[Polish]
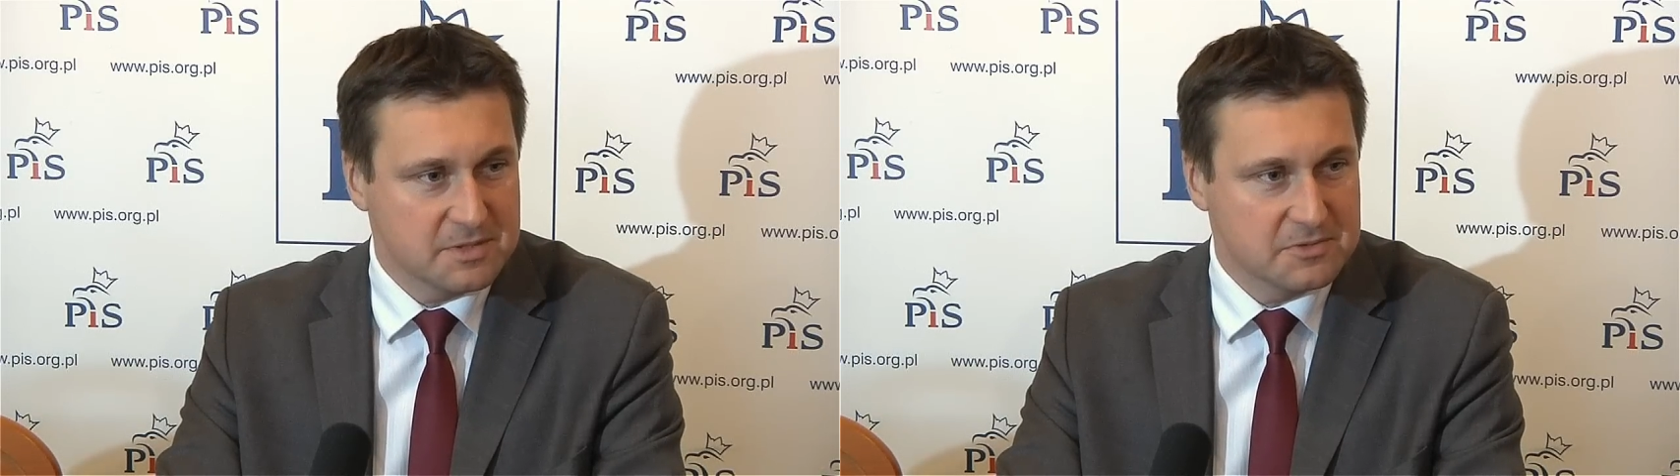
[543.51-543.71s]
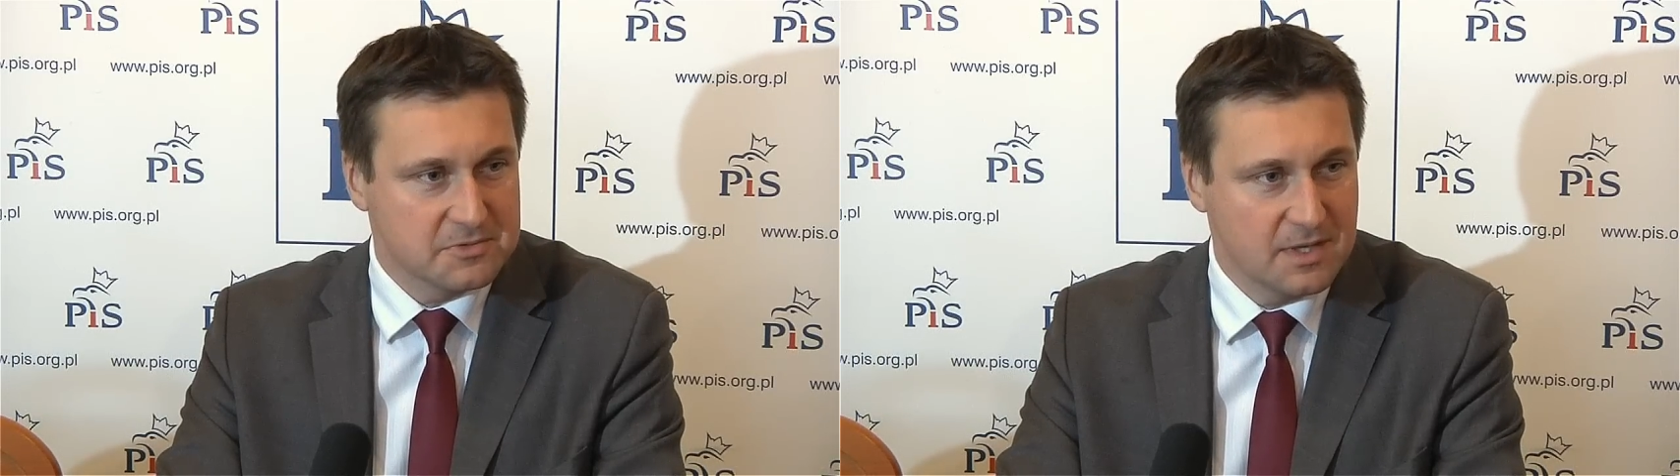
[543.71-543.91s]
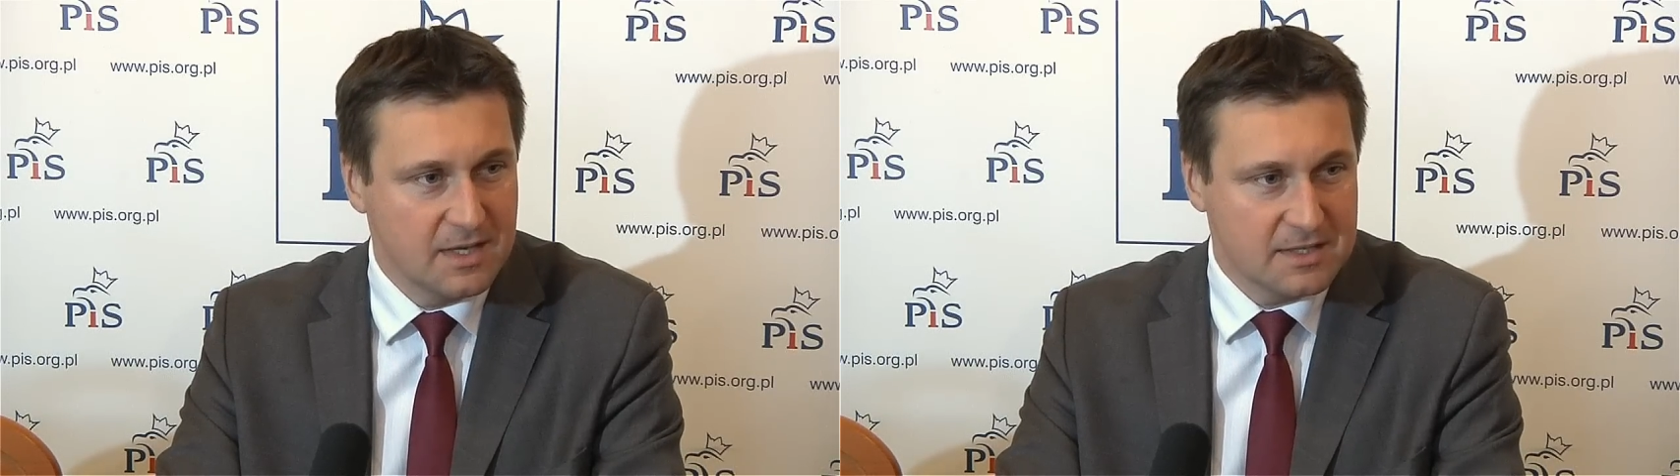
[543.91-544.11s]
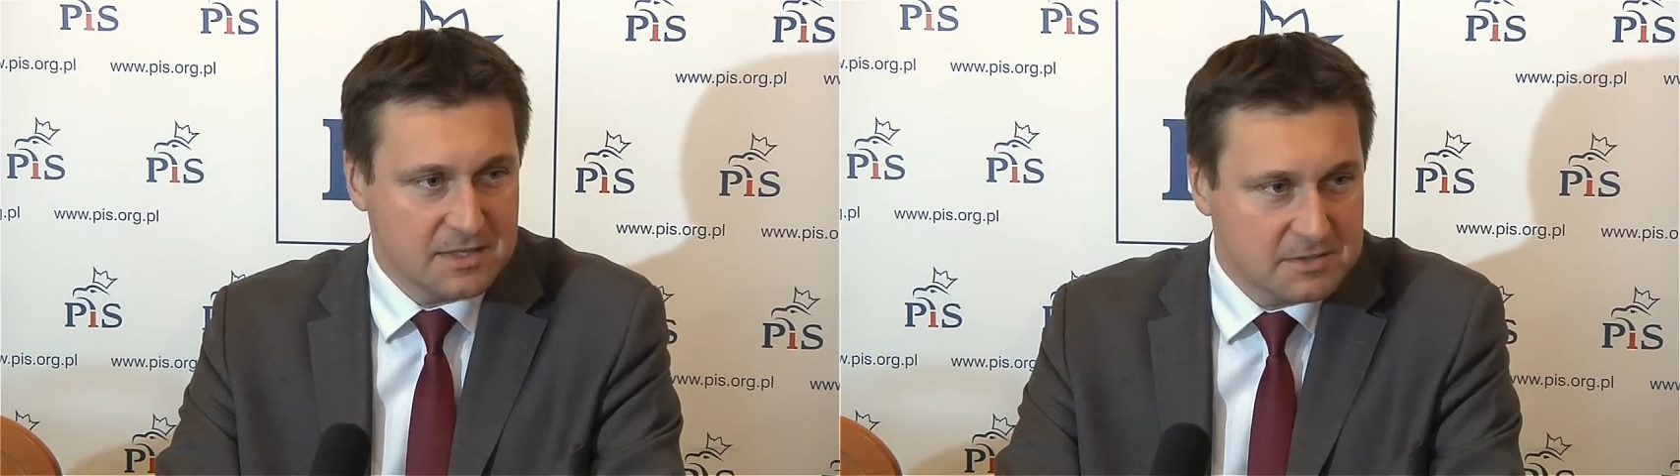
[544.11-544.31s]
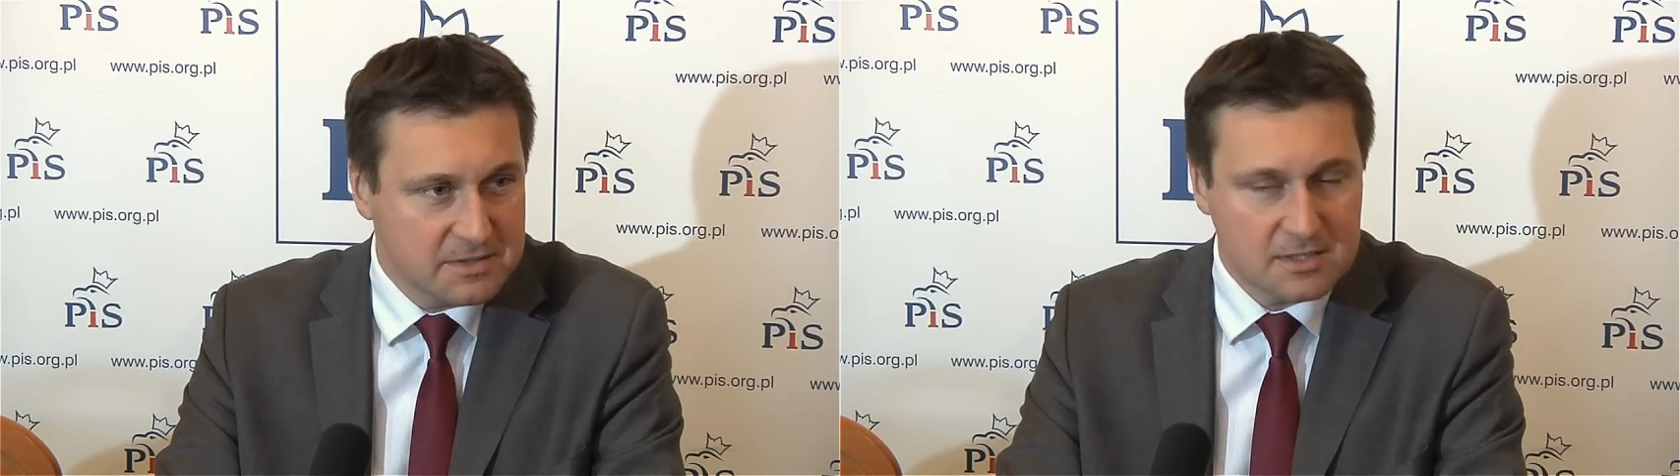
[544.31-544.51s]
mediów.
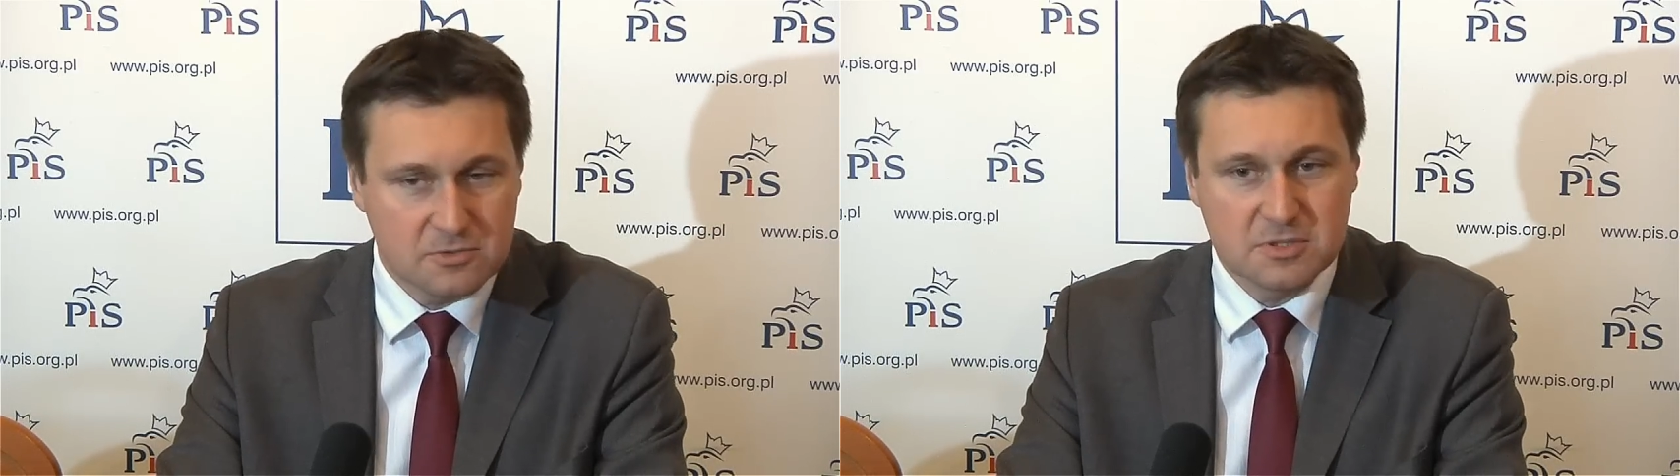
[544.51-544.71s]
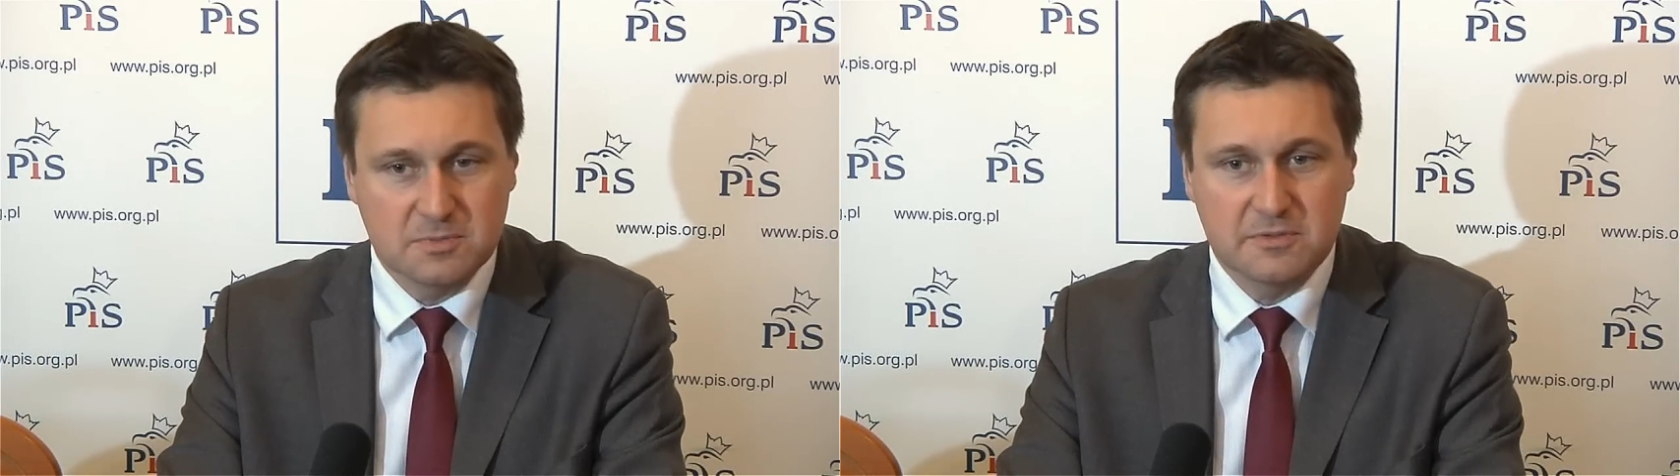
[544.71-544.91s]
Ja i tak dużo